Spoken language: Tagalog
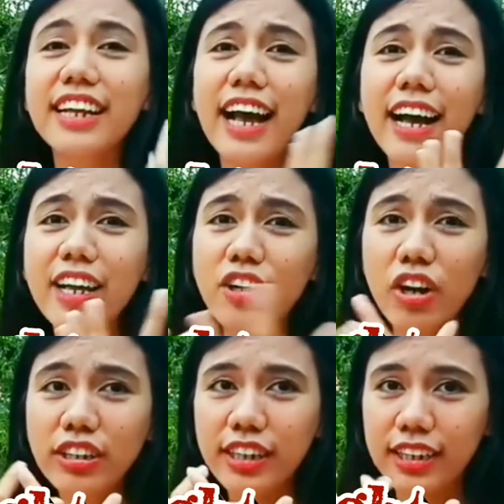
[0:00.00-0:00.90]

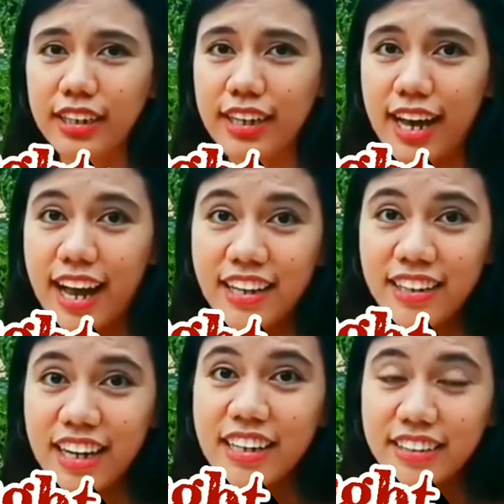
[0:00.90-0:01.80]
Nagkakaroon ka na ng
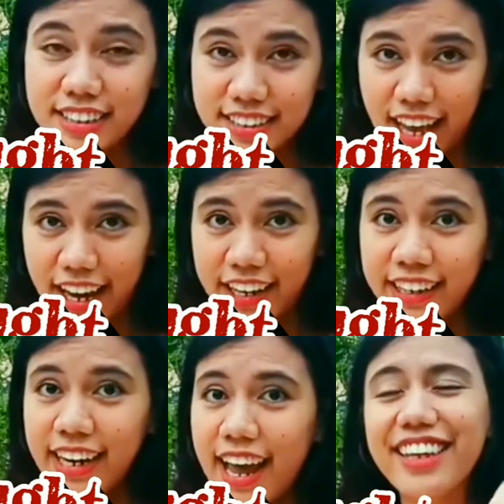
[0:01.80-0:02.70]

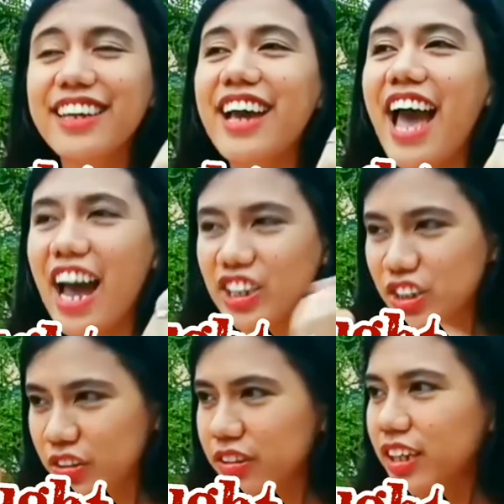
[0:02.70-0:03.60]
desire, taking
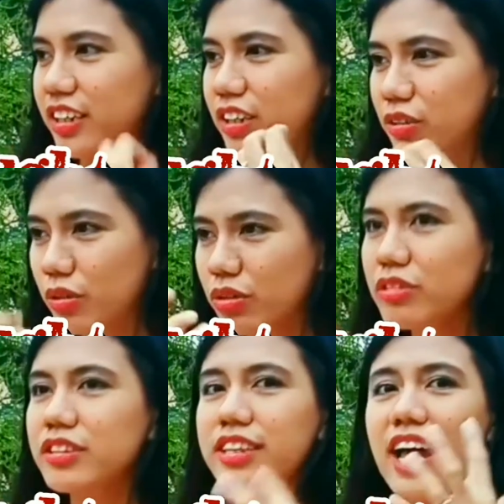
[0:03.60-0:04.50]
action ka na
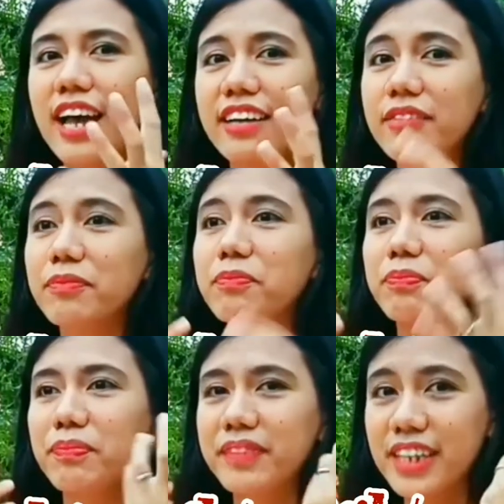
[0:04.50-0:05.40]
dun sa
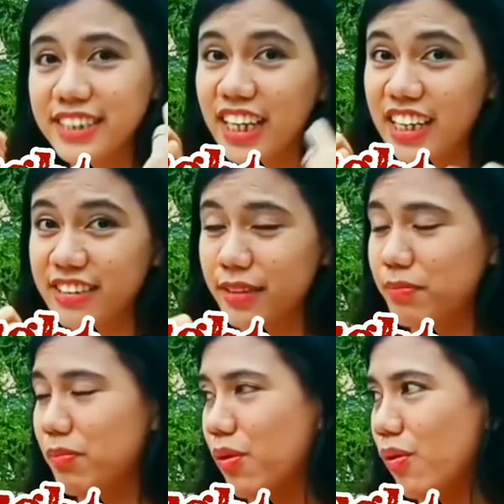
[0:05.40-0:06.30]
nasa
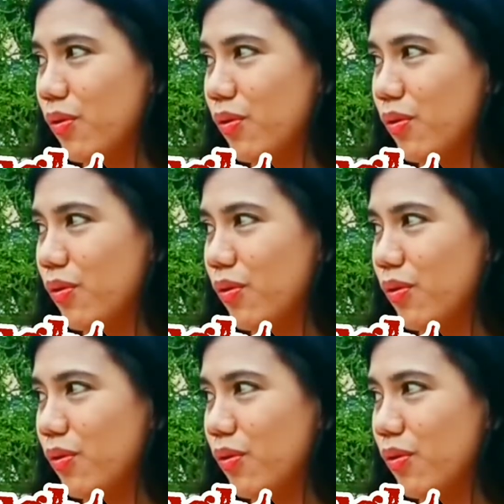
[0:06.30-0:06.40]
isip